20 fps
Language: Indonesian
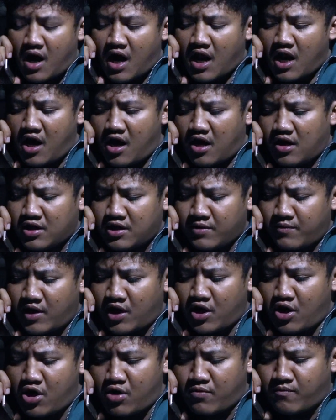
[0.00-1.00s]
Halo,
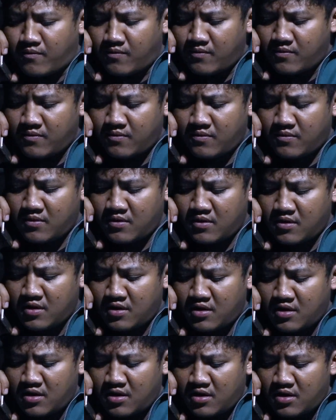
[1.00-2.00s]
Assalamualaikum.
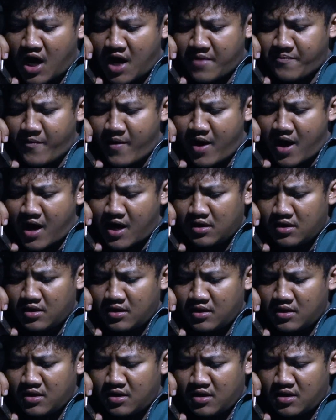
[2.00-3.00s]
Waalaikumsalam. Apa?
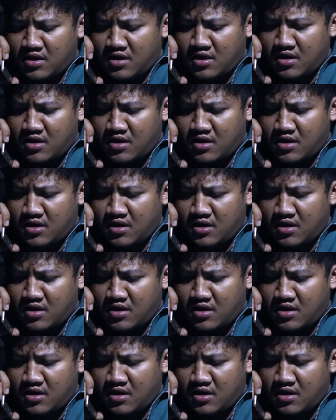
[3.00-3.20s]
Apa Kang